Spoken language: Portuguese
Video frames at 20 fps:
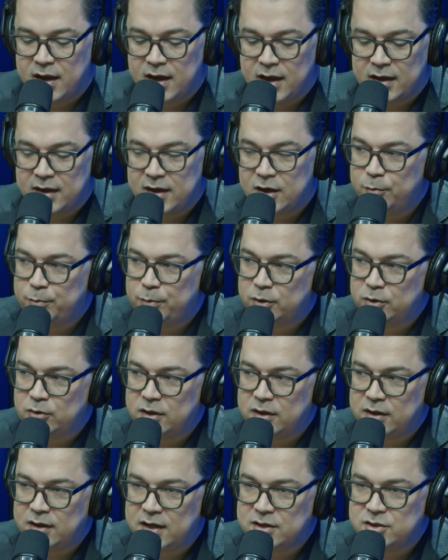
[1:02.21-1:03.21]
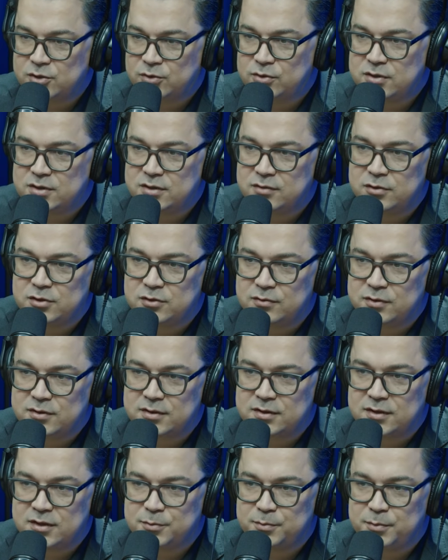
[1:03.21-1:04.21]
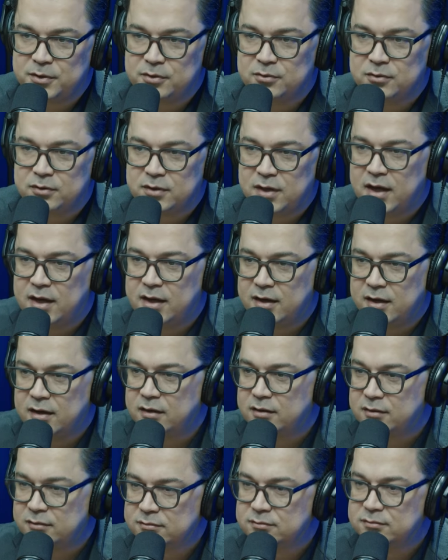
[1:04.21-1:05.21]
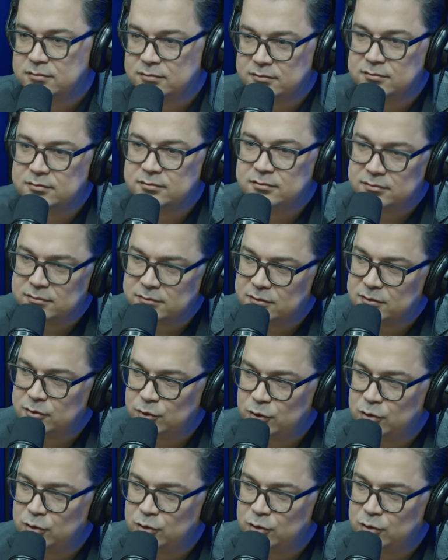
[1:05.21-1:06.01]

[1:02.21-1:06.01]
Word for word: é aqui é a oportunidade, inclusive, de vocês perguntarem uhum.